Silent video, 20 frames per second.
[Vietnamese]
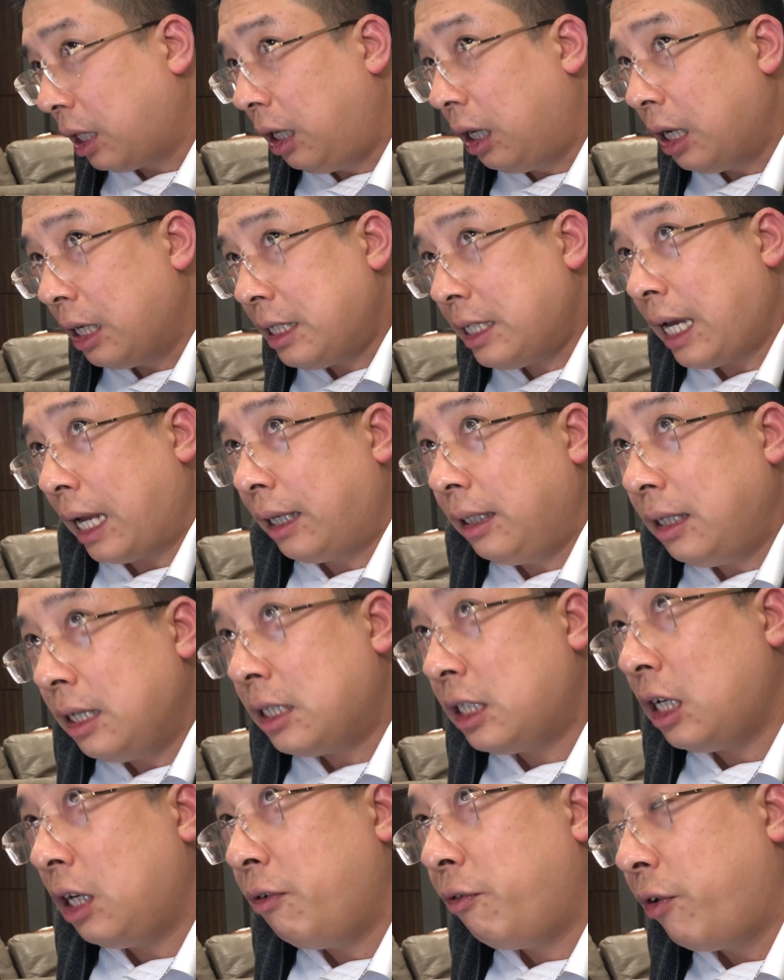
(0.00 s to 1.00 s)
cái lời nhắn ở
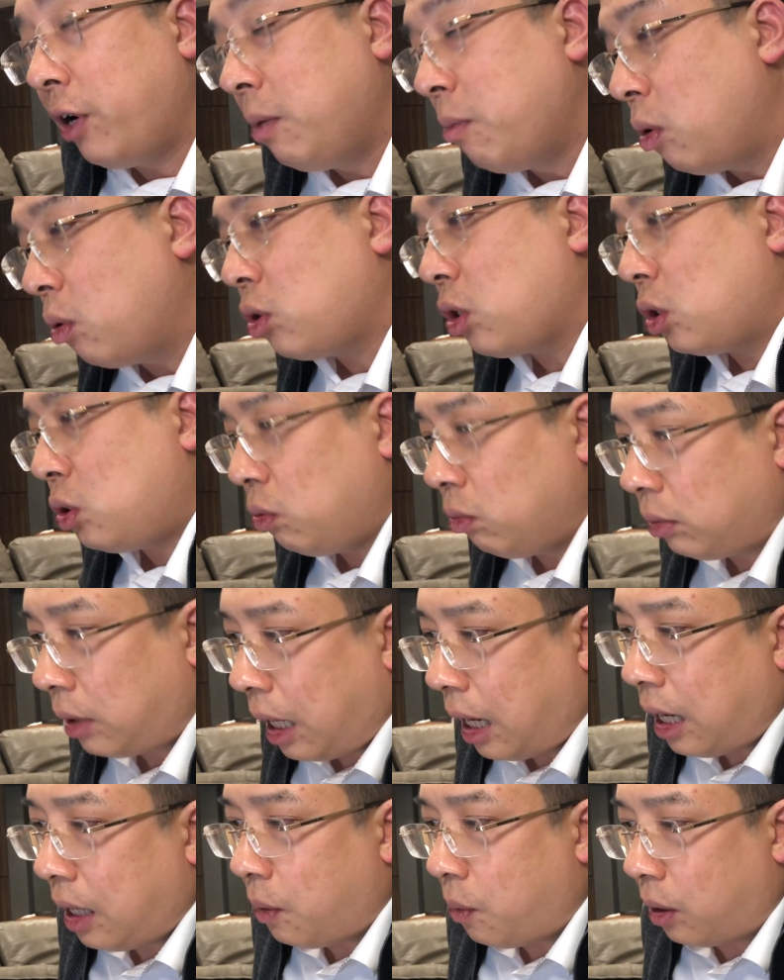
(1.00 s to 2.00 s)
trên Facebook cho chúng
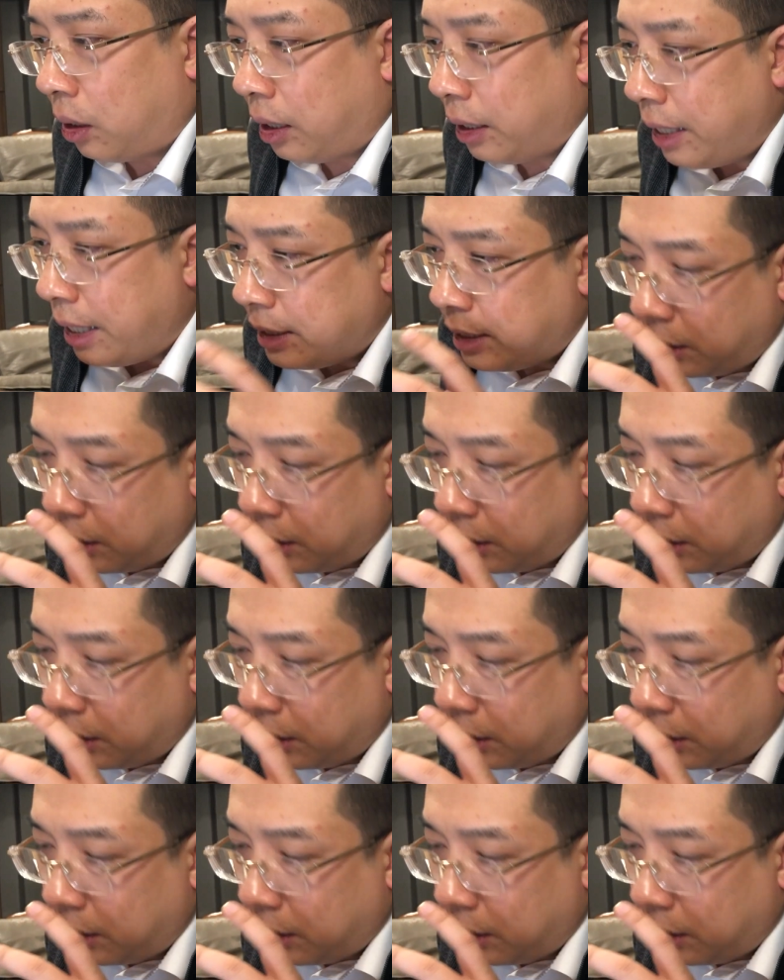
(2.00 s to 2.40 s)
ta hoặc là để